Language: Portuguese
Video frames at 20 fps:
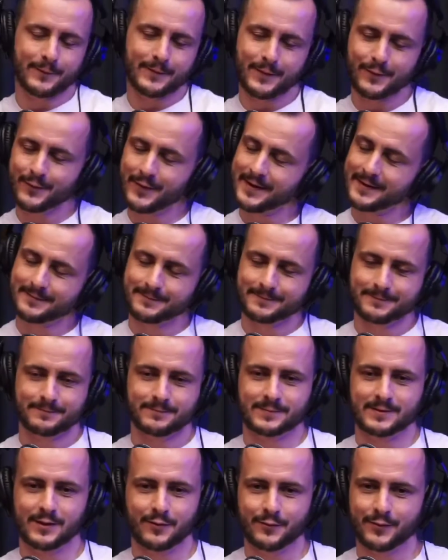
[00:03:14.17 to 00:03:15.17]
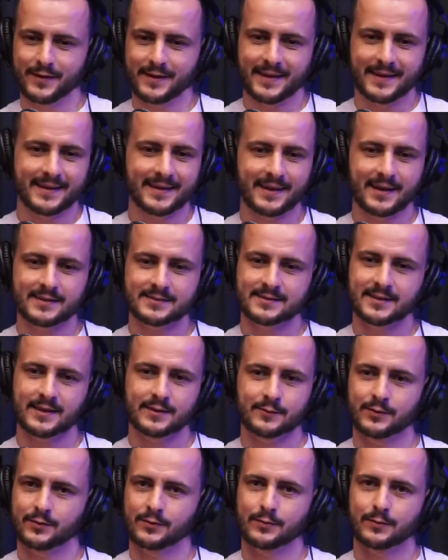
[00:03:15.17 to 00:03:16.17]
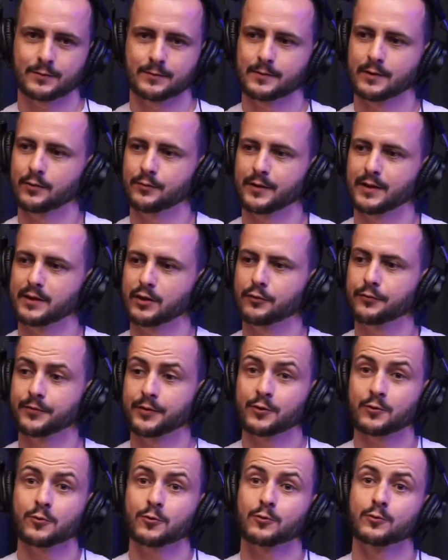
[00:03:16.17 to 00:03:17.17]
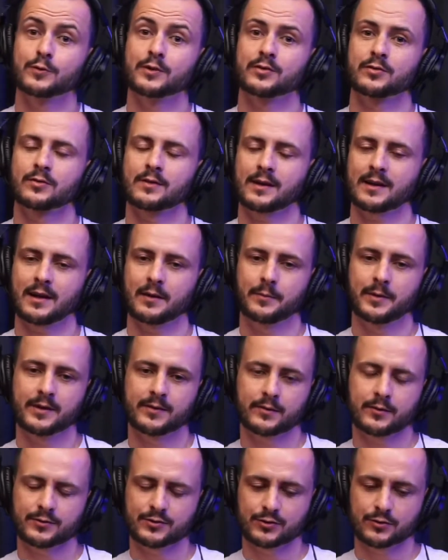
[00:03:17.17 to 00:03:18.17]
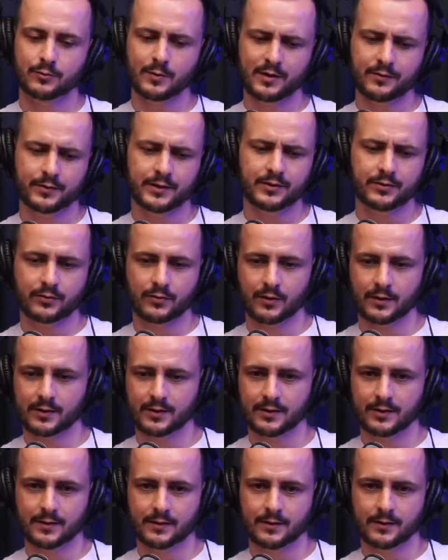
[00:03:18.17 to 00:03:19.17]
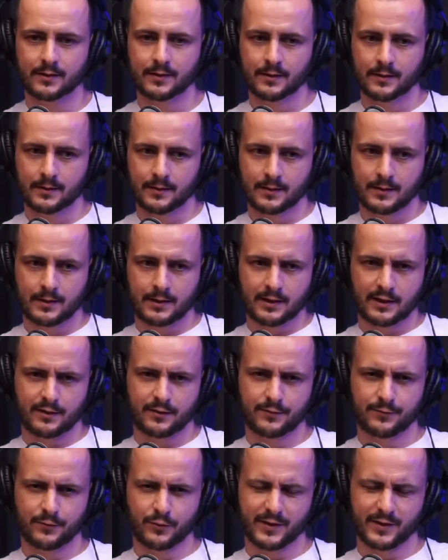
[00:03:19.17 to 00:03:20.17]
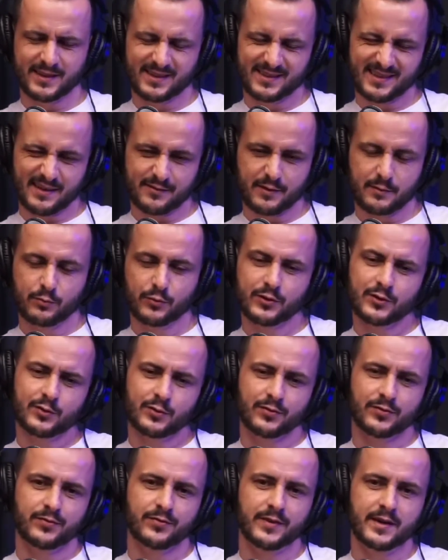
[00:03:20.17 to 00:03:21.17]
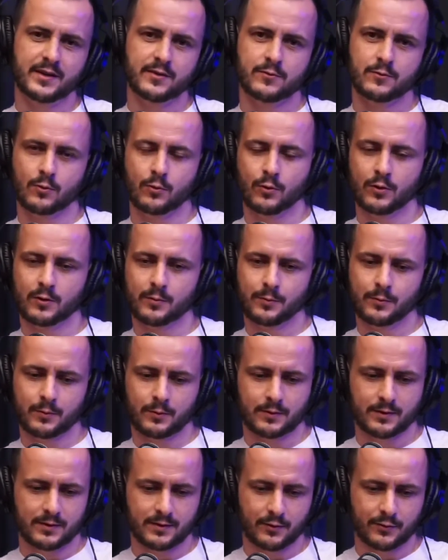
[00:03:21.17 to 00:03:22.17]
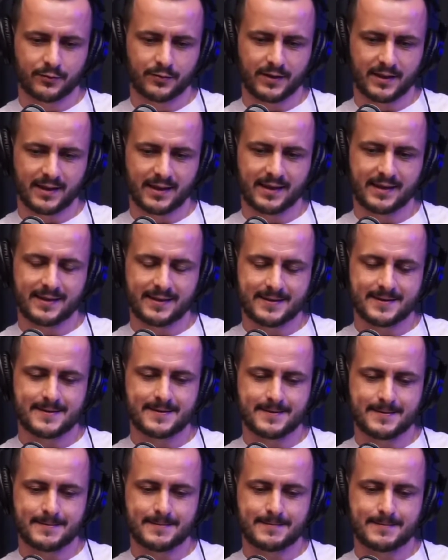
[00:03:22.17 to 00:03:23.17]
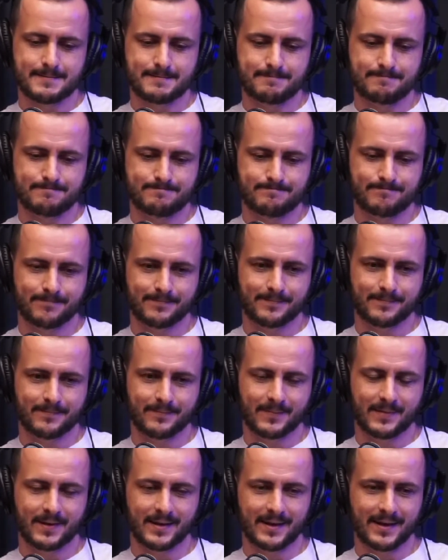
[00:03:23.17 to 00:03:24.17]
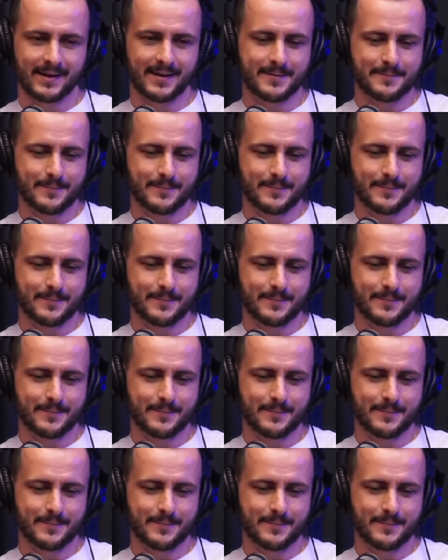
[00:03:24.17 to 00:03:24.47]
não vem. Não, não vem? vem? É engraçado isso. Não vem, não fico com isso na cabeça. Acho que uma vez só que que foi que tava muito feio o corpo, que eu fiquei é,